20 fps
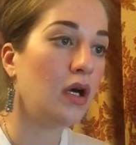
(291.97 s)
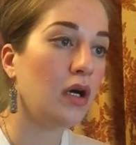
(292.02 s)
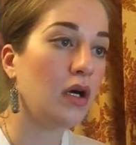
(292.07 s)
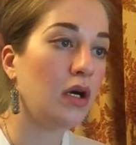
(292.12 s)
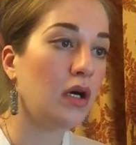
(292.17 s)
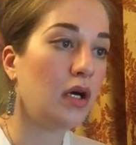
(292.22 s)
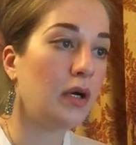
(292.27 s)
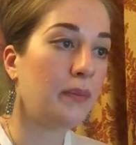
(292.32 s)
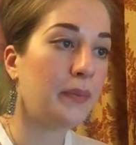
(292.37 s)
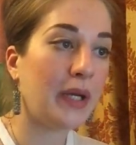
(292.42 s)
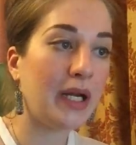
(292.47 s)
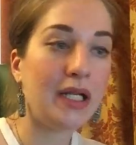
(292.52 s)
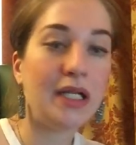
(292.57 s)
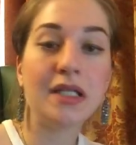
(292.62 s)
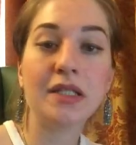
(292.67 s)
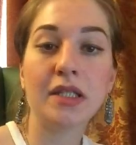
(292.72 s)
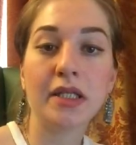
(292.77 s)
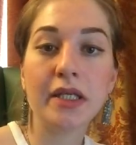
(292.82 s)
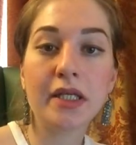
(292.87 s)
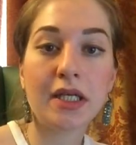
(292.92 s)
А, про
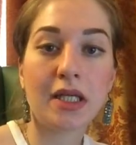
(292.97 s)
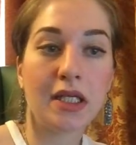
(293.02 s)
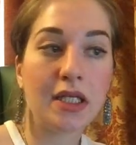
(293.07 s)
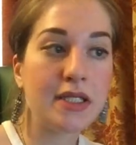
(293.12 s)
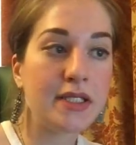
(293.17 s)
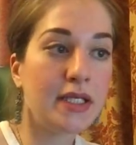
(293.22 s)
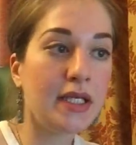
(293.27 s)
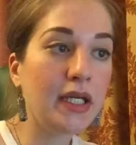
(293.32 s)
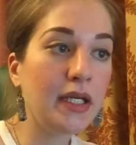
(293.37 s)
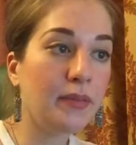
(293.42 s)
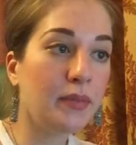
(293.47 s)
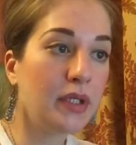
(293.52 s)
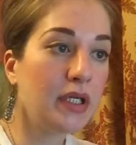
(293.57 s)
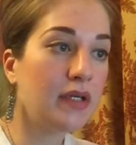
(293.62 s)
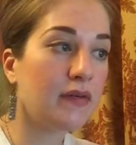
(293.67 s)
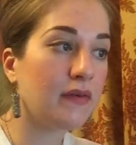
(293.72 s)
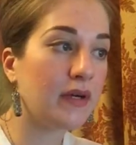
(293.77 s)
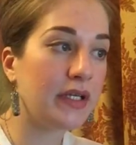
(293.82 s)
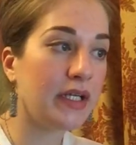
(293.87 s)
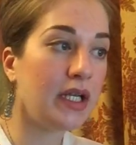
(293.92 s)
летры и калитии мы
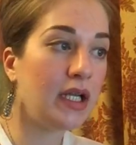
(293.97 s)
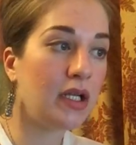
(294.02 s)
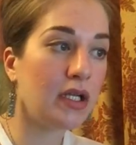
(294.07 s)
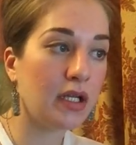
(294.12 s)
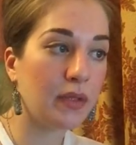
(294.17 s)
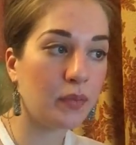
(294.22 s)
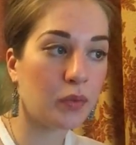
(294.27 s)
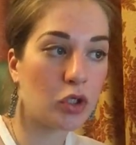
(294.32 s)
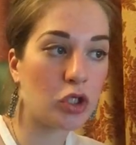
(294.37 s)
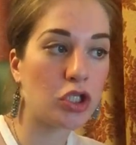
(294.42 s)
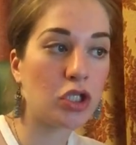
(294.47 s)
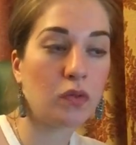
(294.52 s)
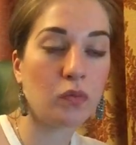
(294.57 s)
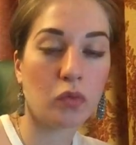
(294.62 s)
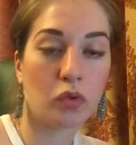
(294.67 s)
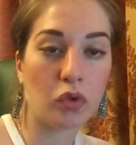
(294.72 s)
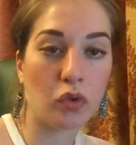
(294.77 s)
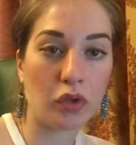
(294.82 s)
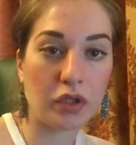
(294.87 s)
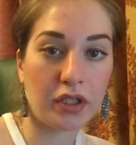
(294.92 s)
говорили на
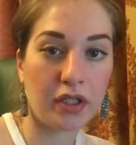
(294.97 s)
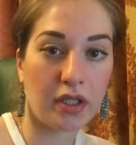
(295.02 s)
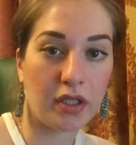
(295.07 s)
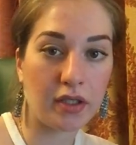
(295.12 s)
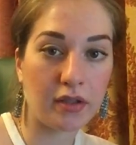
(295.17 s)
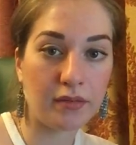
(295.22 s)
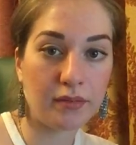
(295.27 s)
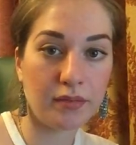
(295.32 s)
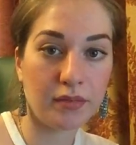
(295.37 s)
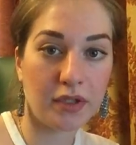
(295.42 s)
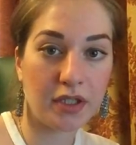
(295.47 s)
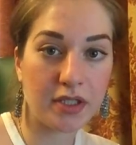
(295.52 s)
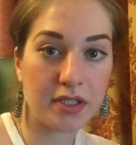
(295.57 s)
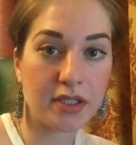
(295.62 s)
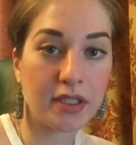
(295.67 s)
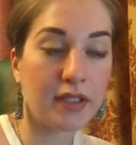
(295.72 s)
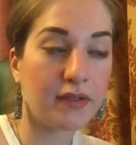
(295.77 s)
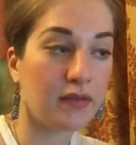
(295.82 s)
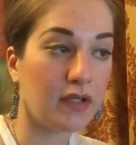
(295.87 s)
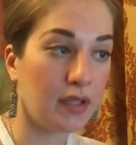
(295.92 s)
прошлом уроке
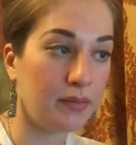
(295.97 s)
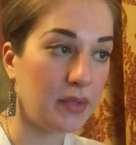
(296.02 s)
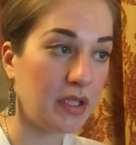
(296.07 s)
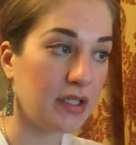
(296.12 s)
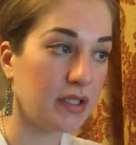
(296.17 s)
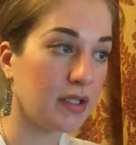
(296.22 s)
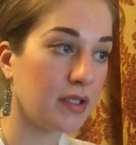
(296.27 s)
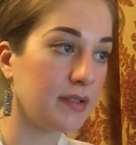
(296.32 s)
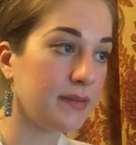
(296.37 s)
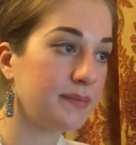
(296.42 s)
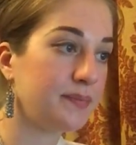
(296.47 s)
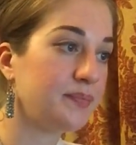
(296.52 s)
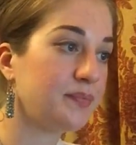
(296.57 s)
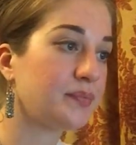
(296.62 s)
«Язык фламенко».